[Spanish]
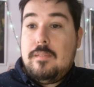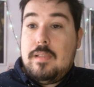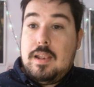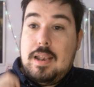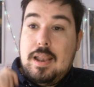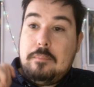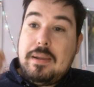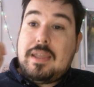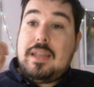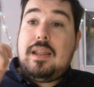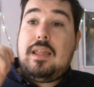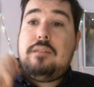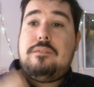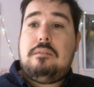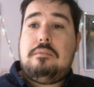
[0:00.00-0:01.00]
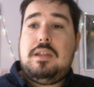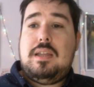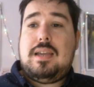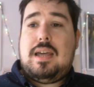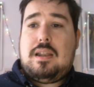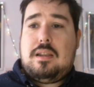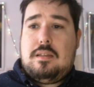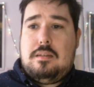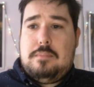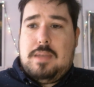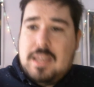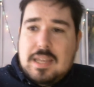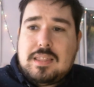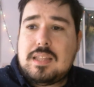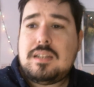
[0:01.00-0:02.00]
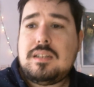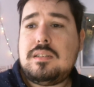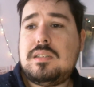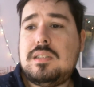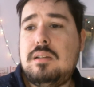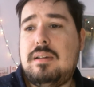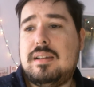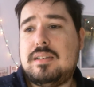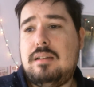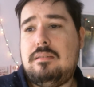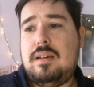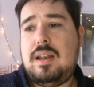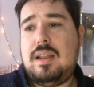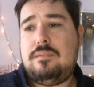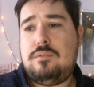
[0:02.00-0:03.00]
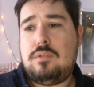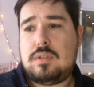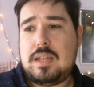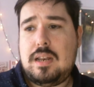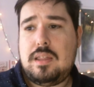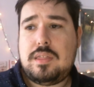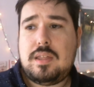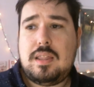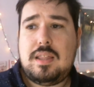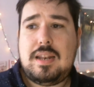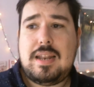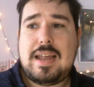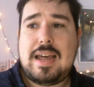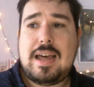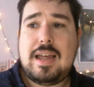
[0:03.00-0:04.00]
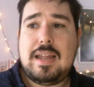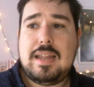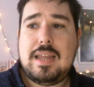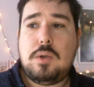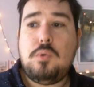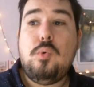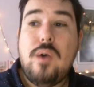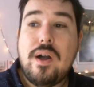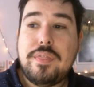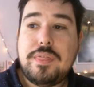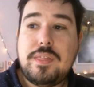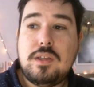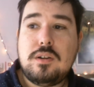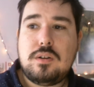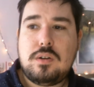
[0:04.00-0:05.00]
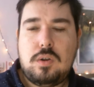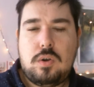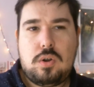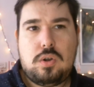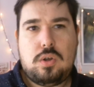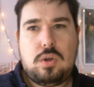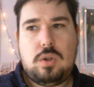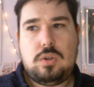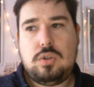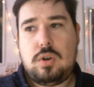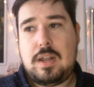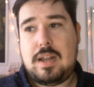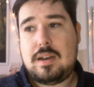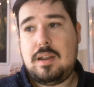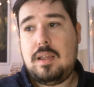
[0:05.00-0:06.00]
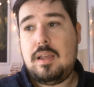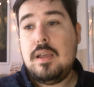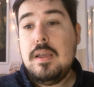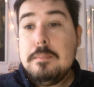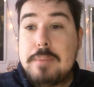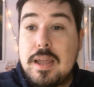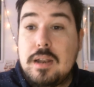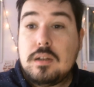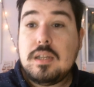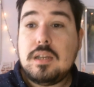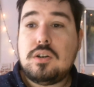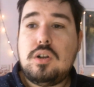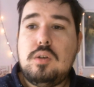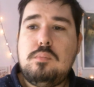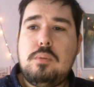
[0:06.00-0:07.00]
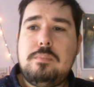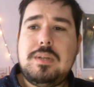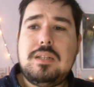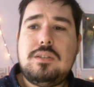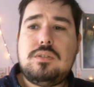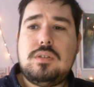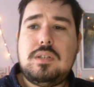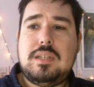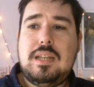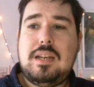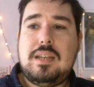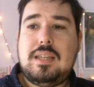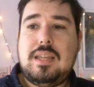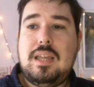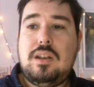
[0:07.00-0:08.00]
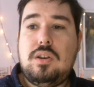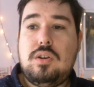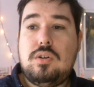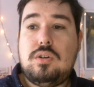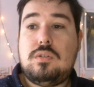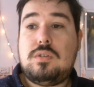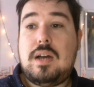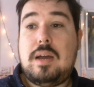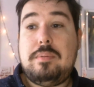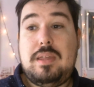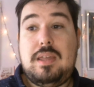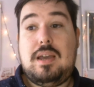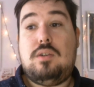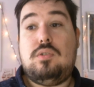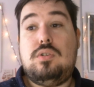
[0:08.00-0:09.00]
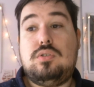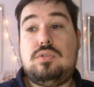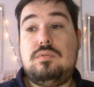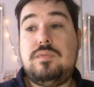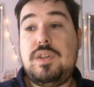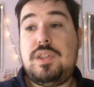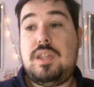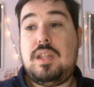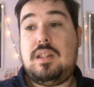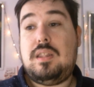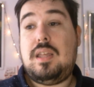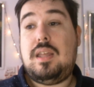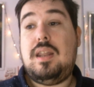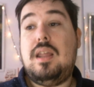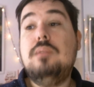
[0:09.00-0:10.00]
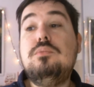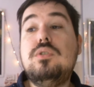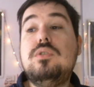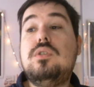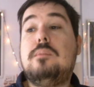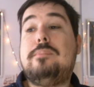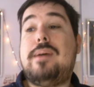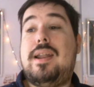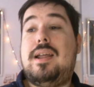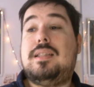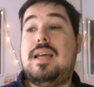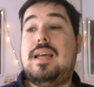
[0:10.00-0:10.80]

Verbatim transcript: La máquina de fabricar billetes se basaba en la fortaleza de la ecuación oro-dólar, pero llegó el momento en el que no había oro suficiente en el mundo para